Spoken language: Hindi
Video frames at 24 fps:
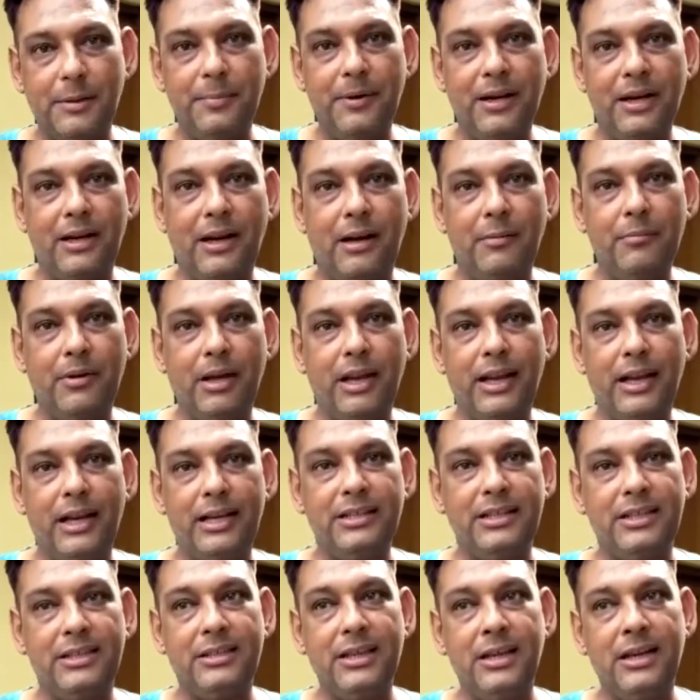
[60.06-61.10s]
से अपना काम
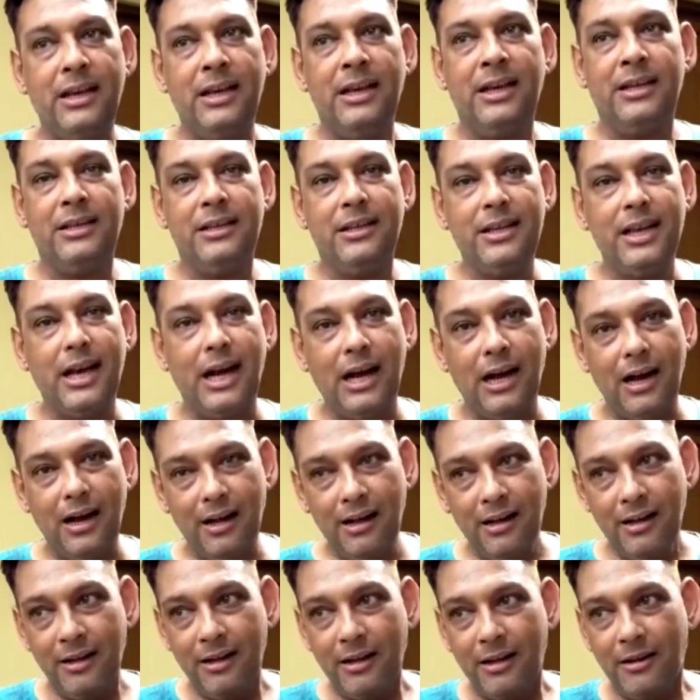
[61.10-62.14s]
करेंगे जिस दिन यहाँ
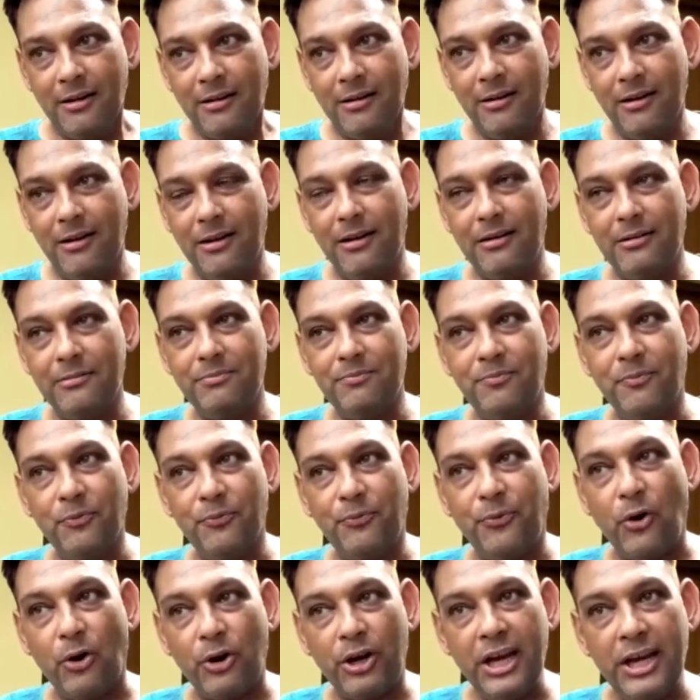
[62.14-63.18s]

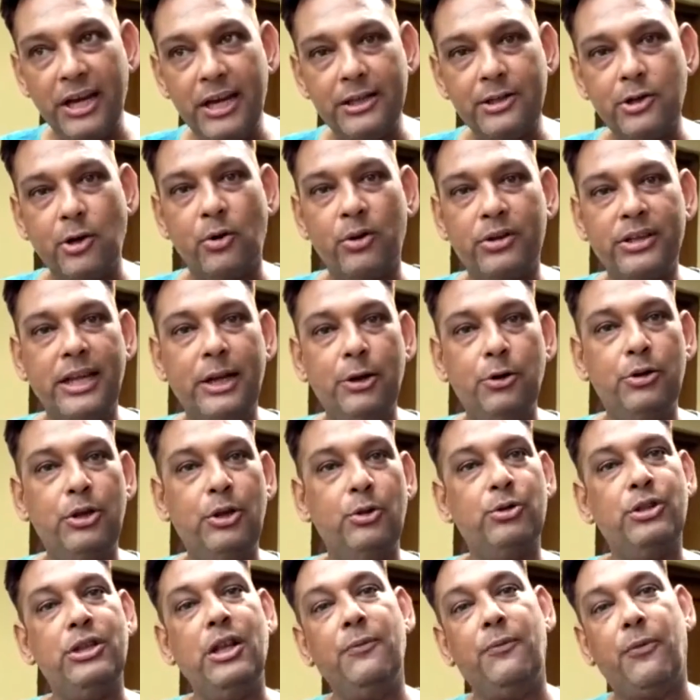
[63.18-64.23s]
फॉगिंग की ज़रूरत नहीं होती
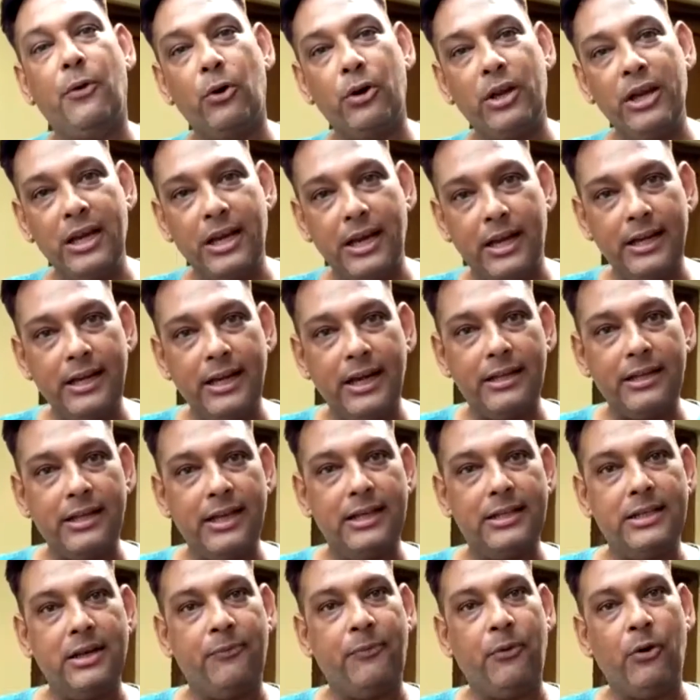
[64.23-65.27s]
उस दिन फॉगिंग करी जाती
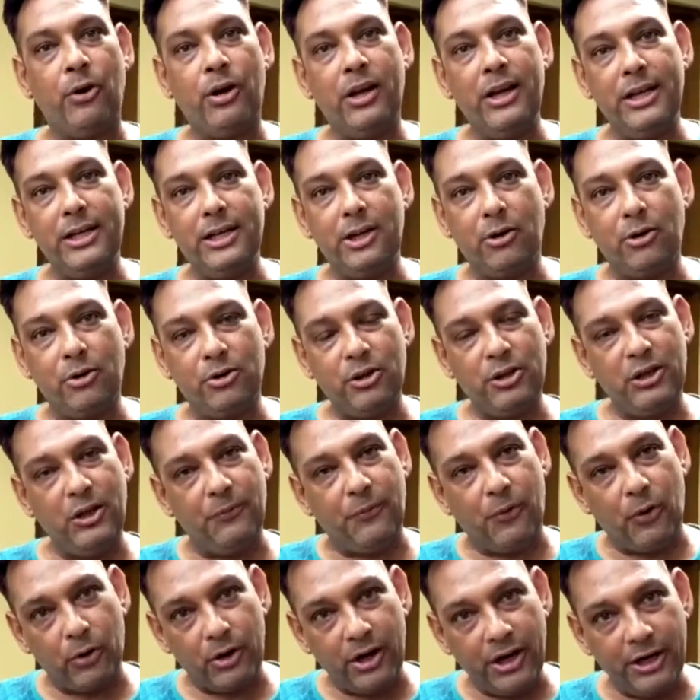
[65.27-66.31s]
है जब फॉगिंग की ज़रूरत होती है
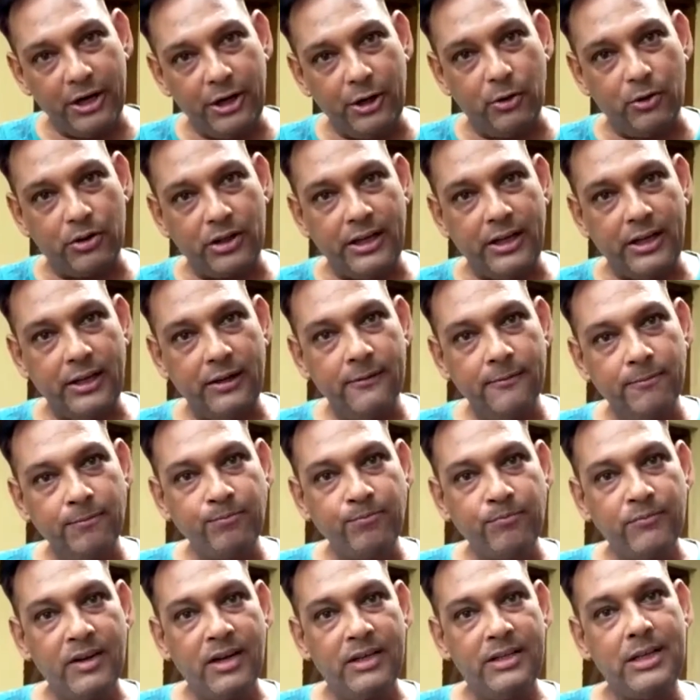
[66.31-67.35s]
फॉगिंग नहीं होती
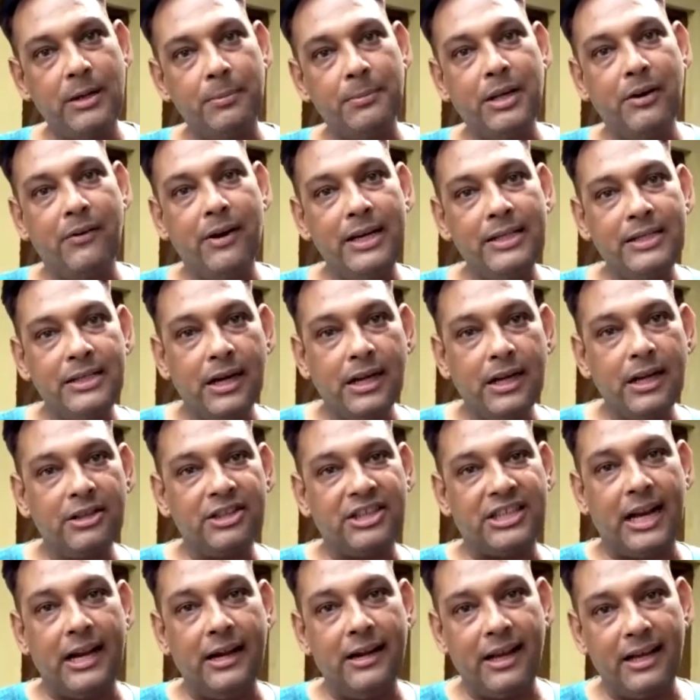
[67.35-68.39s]
जब दवाई छिड़की
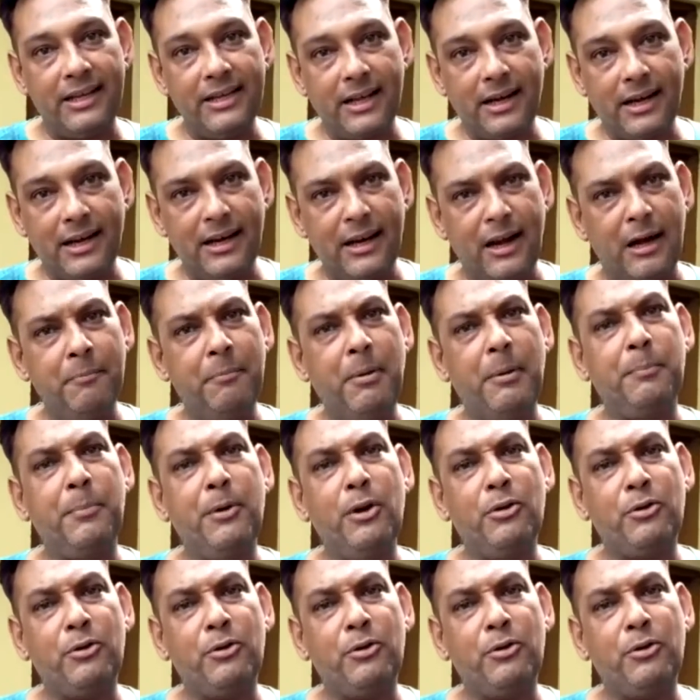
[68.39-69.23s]
सैनिटाइज़र के नाम पर